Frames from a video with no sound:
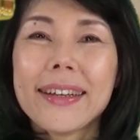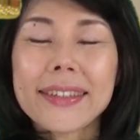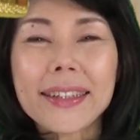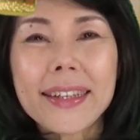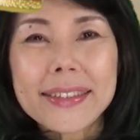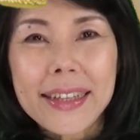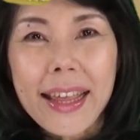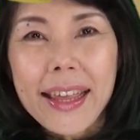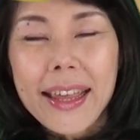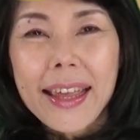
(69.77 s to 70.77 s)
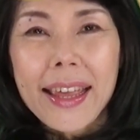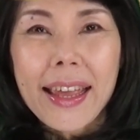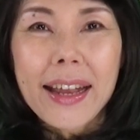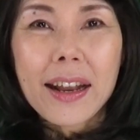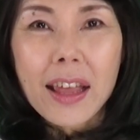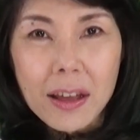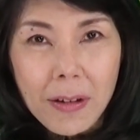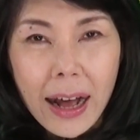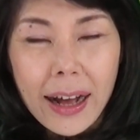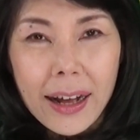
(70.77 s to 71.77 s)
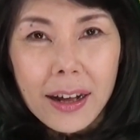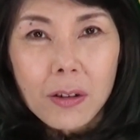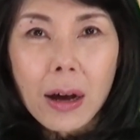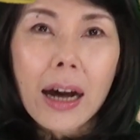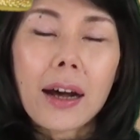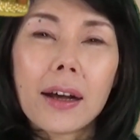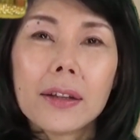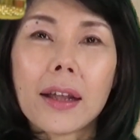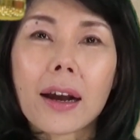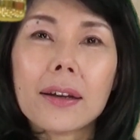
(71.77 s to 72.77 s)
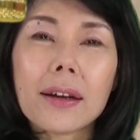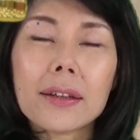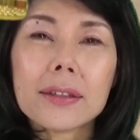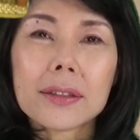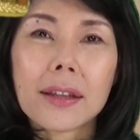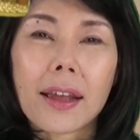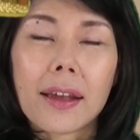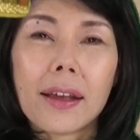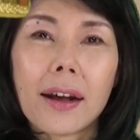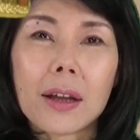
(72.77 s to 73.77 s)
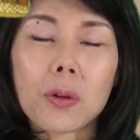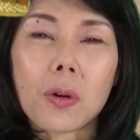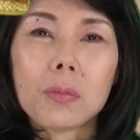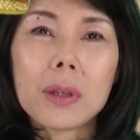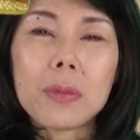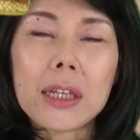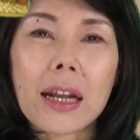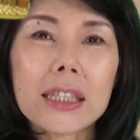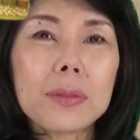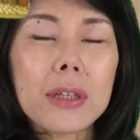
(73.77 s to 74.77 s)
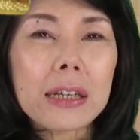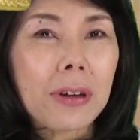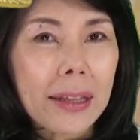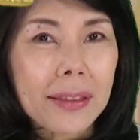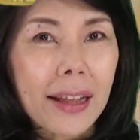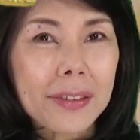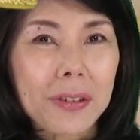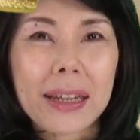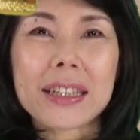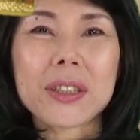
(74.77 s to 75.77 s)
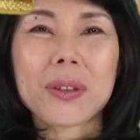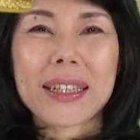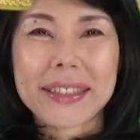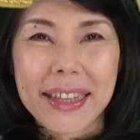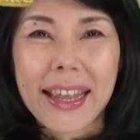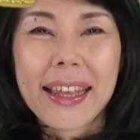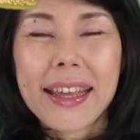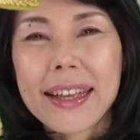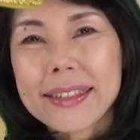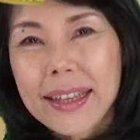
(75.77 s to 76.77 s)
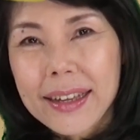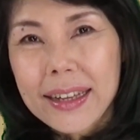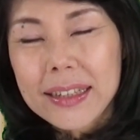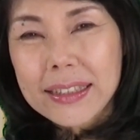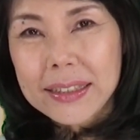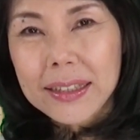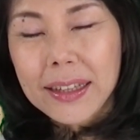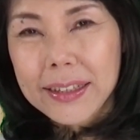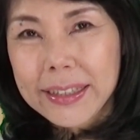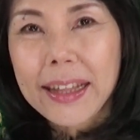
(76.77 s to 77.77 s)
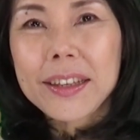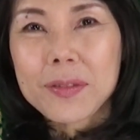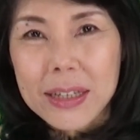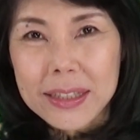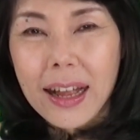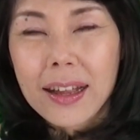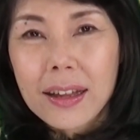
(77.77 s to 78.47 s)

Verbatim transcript: さてですね、えー、令和はなかなかですねあの耳に馴染みにくかったっていう話をですね前半でさせていただきました